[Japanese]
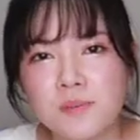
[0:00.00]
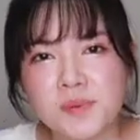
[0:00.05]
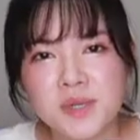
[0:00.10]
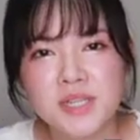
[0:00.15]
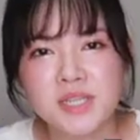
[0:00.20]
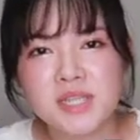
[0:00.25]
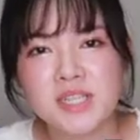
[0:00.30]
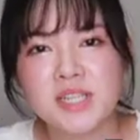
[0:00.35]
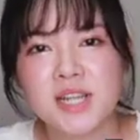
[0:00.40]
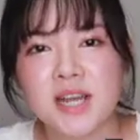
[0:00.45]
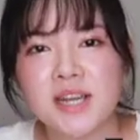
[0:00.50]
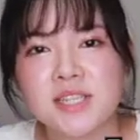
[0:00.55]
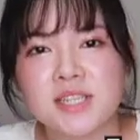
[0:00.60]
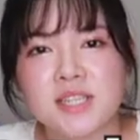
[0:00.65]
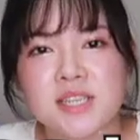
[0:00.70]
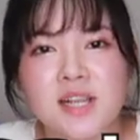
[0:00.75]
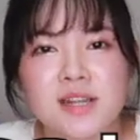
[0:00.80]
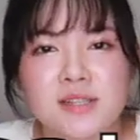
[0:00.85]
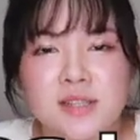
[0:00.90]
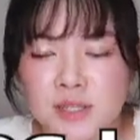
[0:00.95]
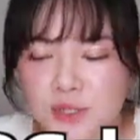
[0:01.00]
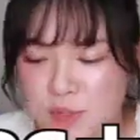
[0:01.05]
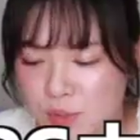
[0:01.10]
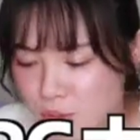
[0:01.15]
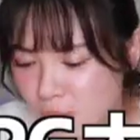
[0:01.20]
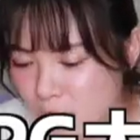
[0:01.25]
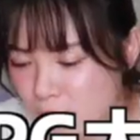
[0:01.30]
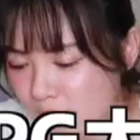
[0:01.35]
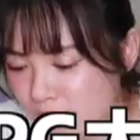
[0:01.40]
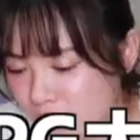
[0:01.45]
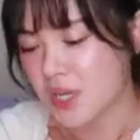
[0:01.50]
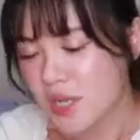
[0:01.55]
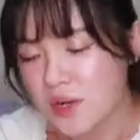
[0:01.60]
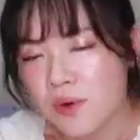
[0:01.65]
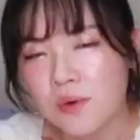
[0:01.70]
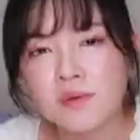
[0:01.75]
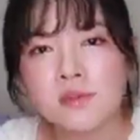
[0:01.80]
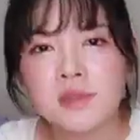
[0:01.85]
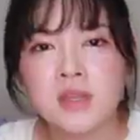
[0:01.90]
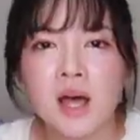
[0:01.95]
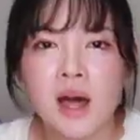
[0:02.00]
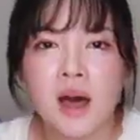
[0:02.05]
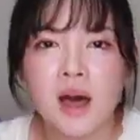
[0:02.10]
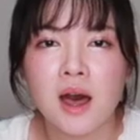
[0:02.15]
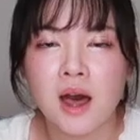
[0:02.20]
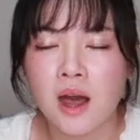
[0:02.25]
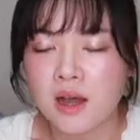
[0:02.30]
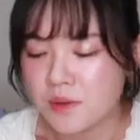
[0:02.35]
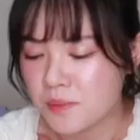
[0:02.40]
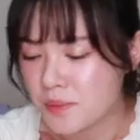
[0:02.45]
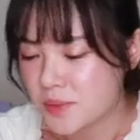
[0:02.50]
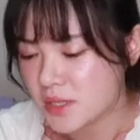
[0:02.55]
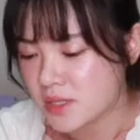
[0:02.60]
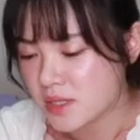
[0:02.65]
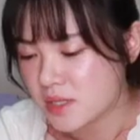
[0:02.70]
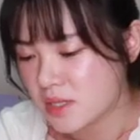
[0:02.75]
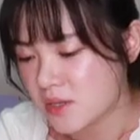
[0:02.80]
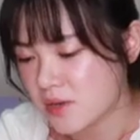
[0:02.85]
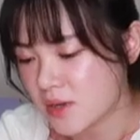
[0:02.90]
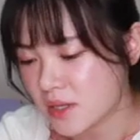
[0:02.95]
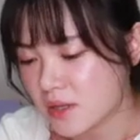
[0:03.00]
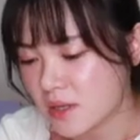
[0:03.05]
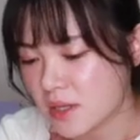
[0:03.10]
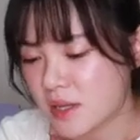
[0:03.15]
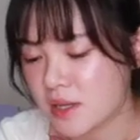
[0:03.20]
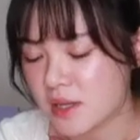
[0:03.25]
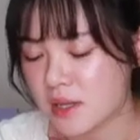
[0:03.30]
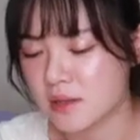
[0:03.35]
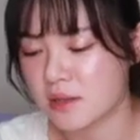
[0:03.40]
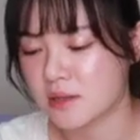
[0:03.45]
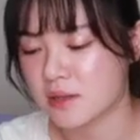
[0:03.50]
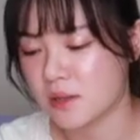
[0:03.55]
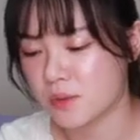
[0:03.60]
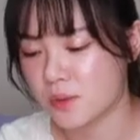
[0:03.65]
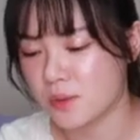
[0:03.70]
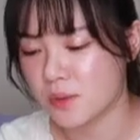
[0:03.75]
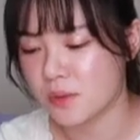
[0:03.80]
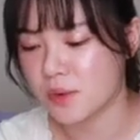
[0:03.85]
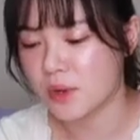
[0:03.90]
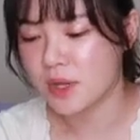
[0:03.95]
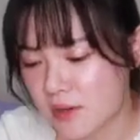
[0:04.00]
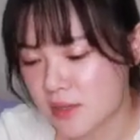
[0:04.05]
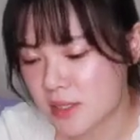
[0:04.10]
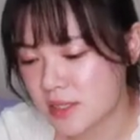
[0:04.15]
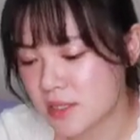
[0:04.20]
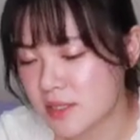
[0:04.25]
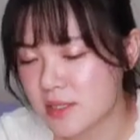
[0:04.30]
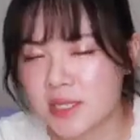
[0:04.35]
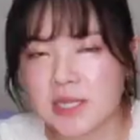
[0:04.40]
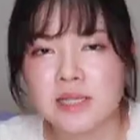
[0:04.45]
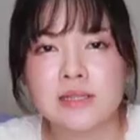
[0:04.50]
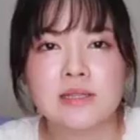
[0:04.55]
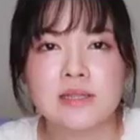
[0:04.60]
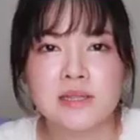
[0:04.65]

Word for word: ルピージー 大好きなんですよ。いろんな アールピージー をやってきたんですけど、私絶